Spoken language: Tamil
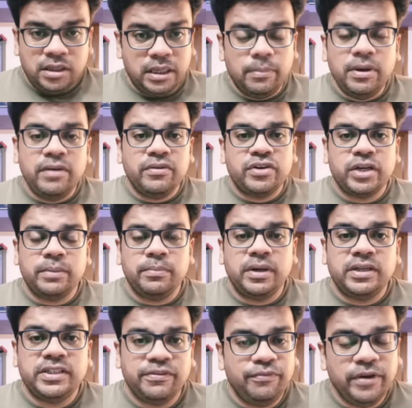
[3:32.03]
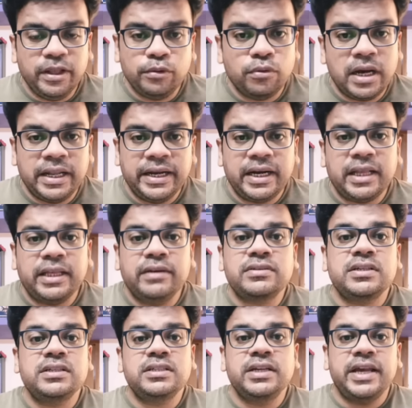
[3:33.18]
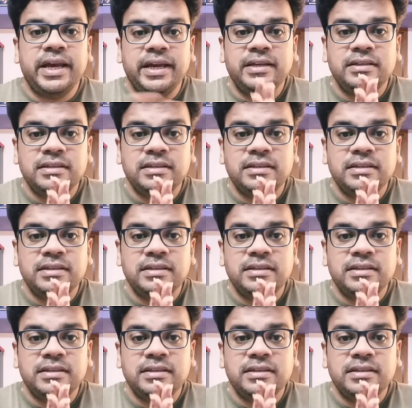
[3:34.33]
டபுள் எவிக்ஷன் பட் ஜெஃப்ரியை தூக்காதீங்கடா தயவு செஞ்சுட்டே